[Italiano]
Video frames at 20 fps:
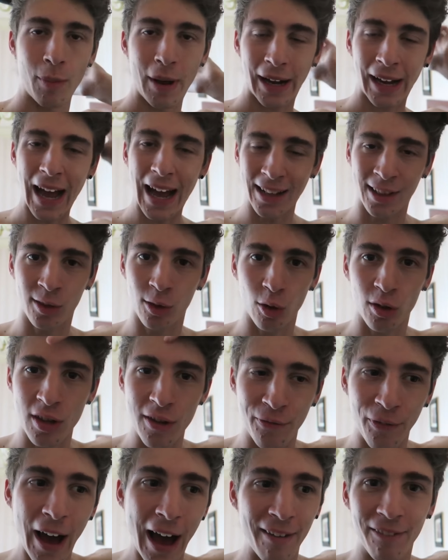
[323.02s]
Come cazzo
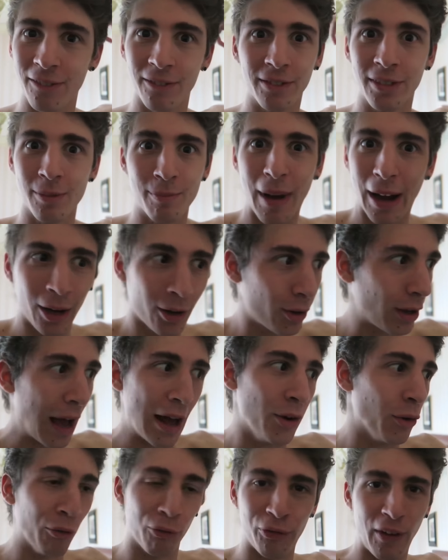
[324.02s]
si fa
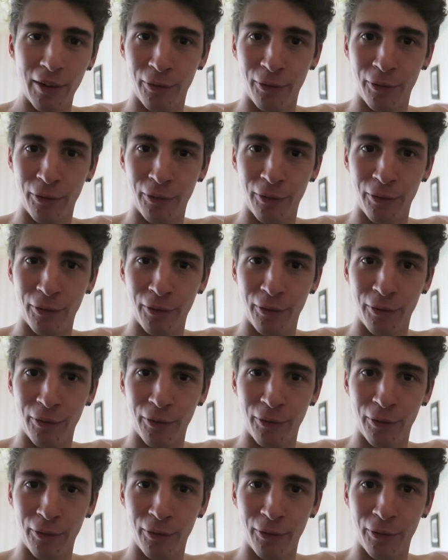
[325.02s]
a non